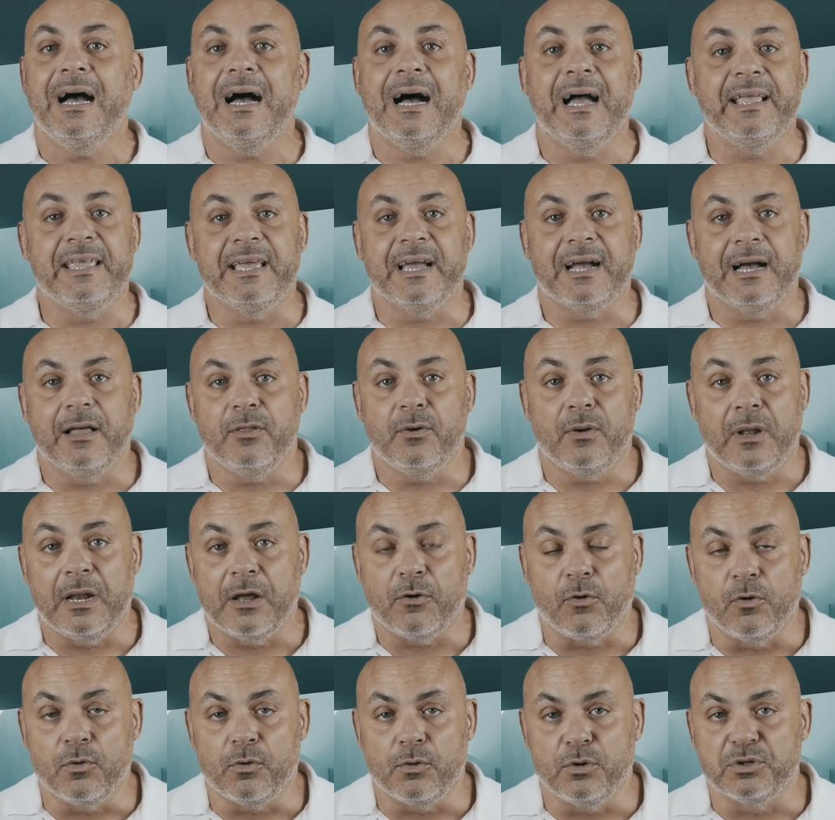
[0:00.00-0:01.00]
ha llegado a
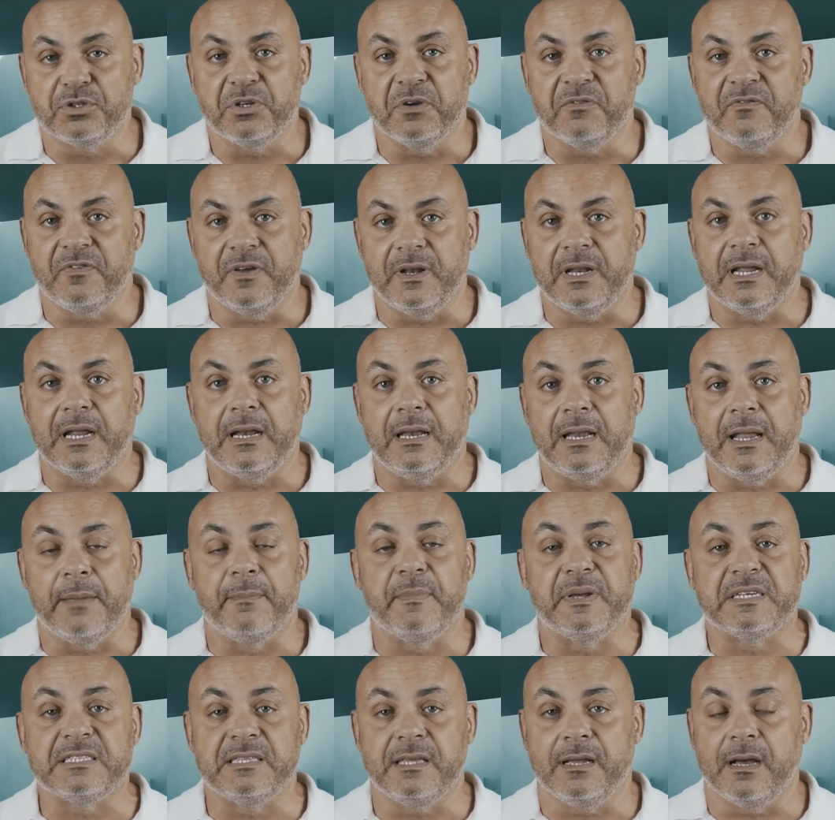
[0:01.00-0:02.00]
la conclusión final la
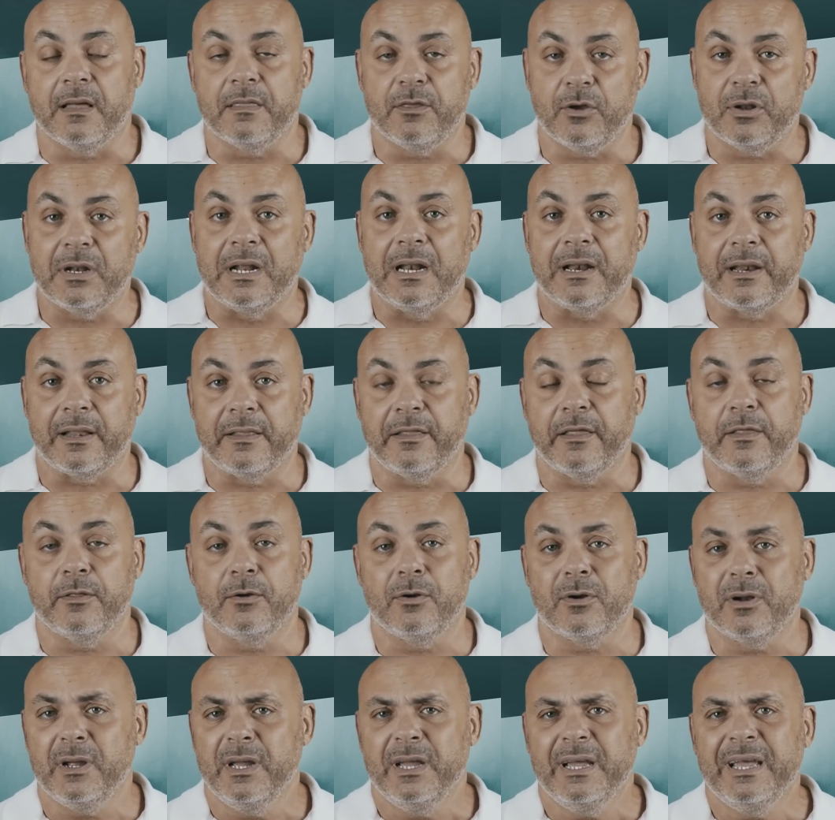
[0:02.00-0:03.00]
investigación
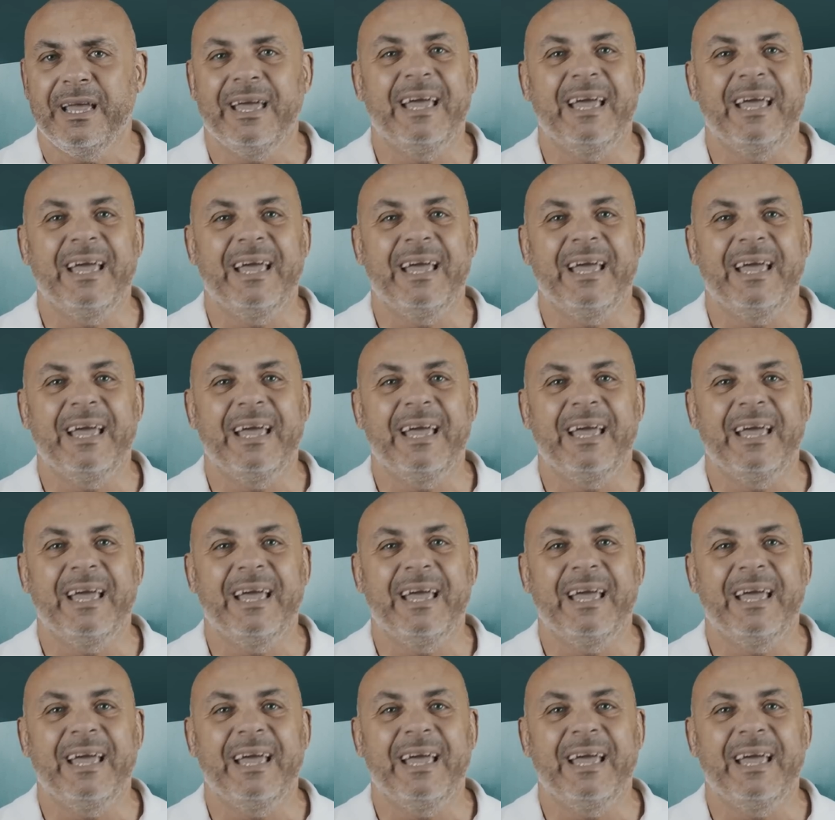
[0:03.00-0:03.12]
alrededor,